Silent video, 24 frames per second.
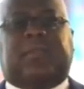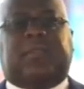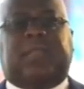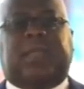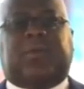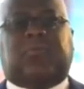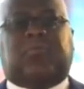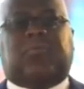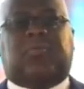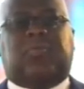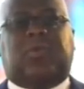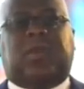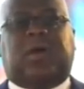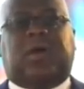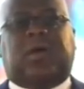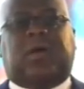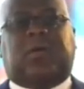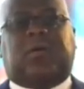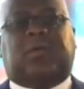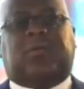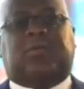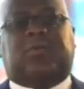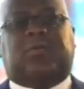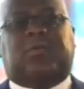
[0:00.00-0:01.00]

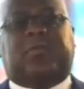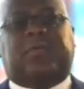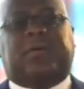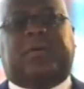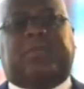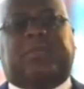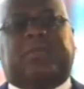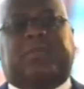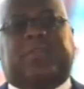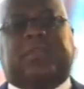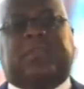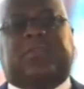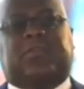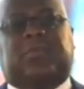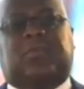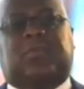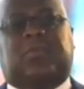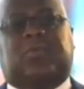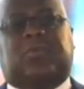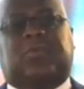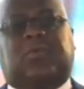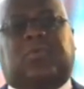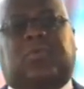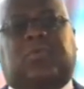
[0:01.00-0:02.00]
découlant de ma
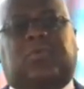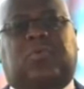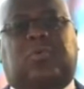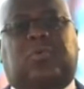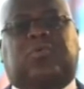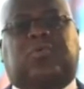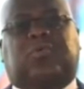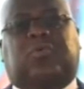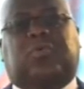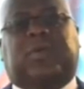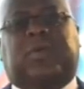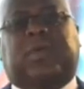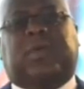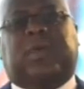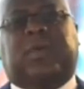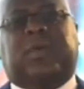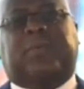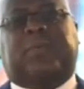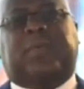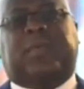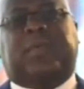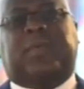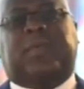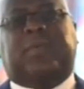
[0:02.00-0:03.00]
vision de construire un
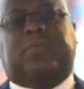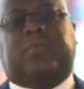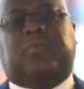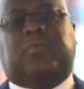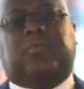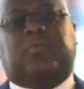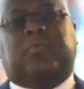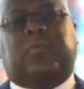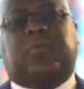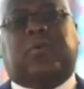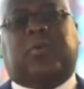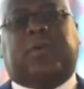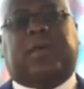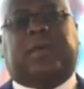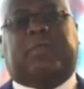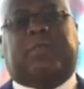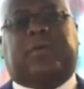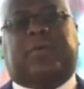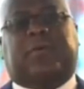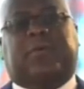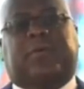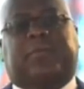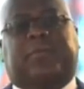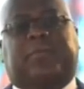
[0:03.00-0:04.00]
pays plus beau
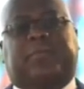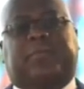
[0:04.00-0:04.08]
qu'avant.